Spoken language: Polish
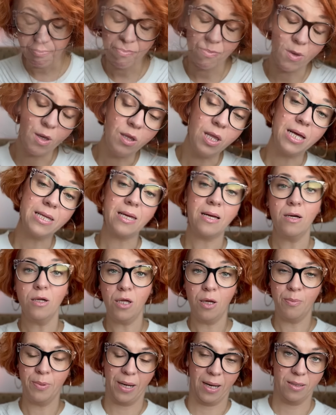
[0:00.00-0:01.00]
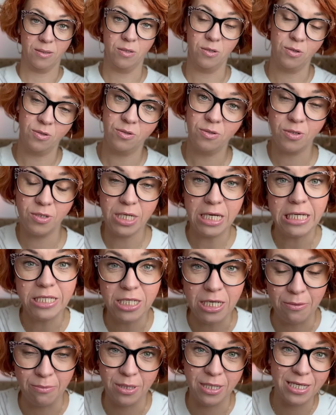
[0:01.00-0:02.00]
No dlatego dobra, no, no
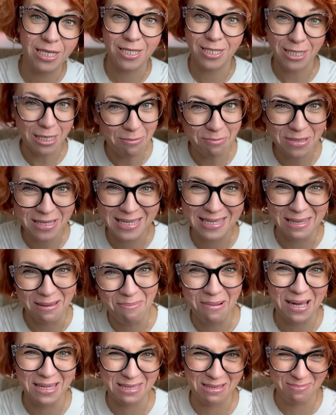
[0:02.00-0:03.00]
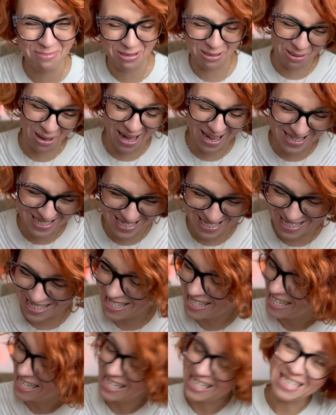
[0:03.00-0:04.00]
jedziemy, jedziemy z tematem, kochani.
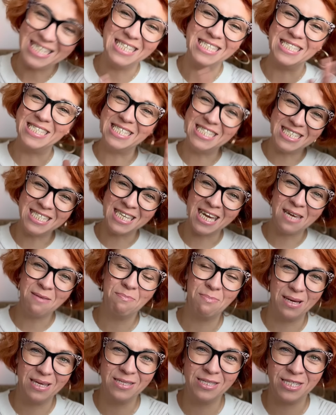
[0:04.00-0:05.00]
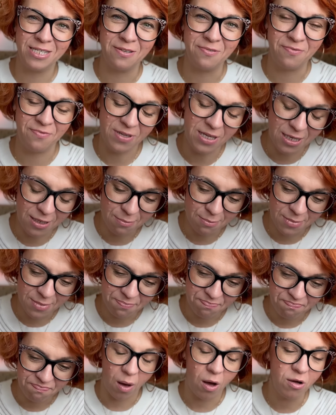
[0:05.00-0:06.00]
I dzisiaj będzie film
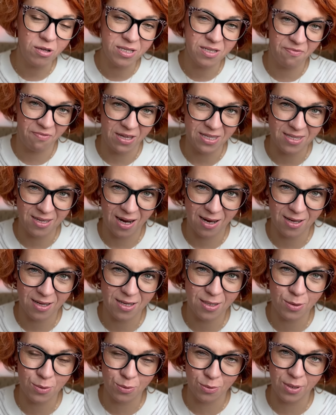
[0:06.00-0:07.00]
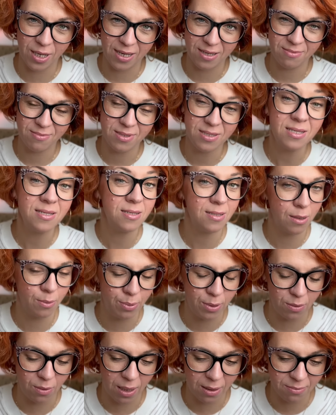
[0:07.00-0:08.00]
o swetrach, które
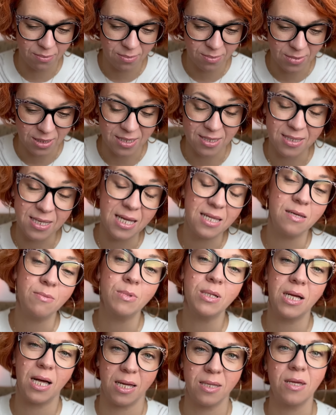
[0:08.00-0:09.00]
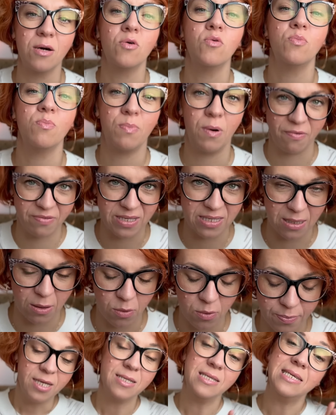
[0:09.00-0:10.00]
zrobiłam, zanim kanał powstał.
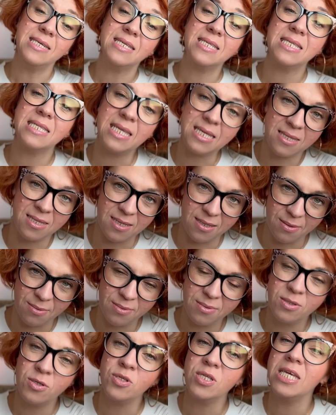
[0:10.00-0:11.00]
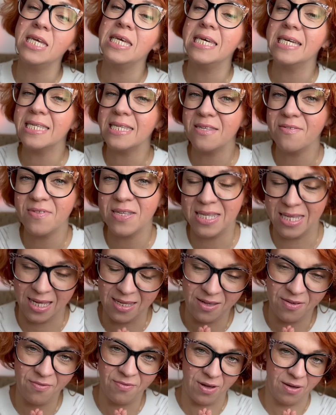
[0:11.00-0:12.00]
Niestety, no nie jestem w
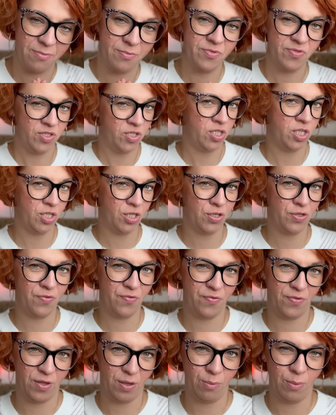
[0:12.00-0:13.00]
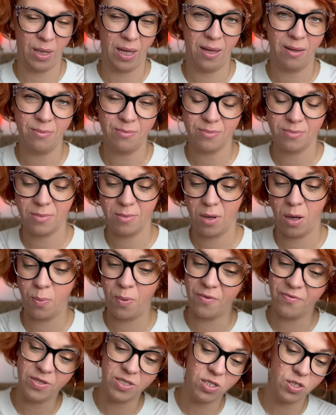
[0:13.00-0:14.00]
stanie Wam w dzisiejszym filmie
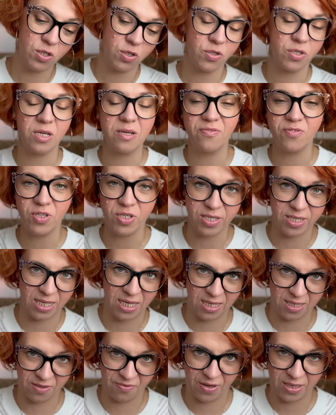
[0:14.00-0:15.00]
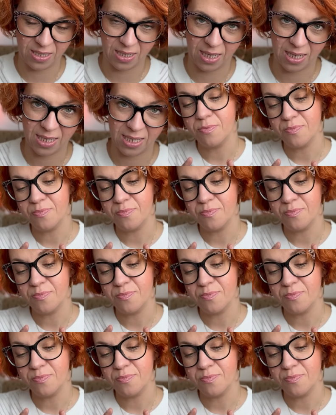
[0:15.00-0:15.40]
opowiedzieć o tych wszystkich swetrach.